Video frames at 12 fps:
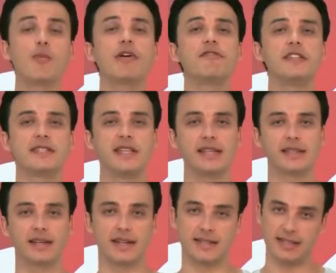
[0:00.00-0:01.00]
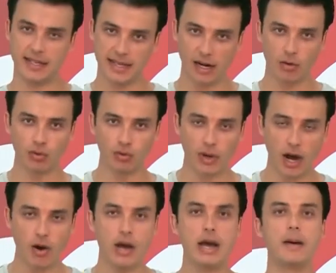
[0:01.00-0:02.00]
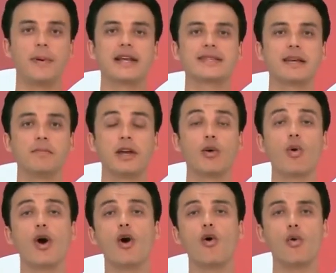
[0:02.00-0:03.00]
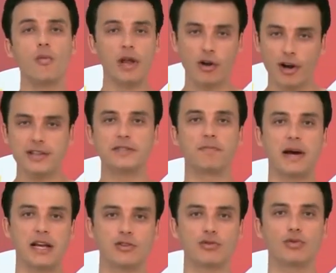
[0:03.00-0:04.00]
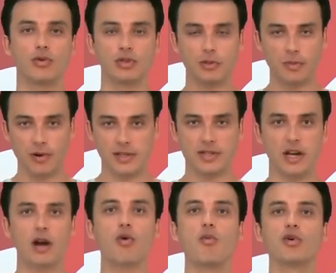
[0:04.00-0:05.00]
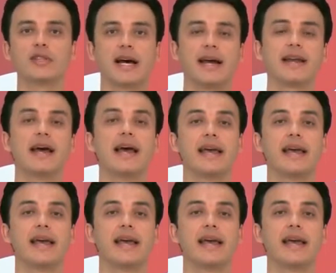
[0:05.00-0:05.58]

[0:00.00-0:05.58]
é uma visita na Cidadela Cultural para saber qual é o melhor espaço onde possa acomodar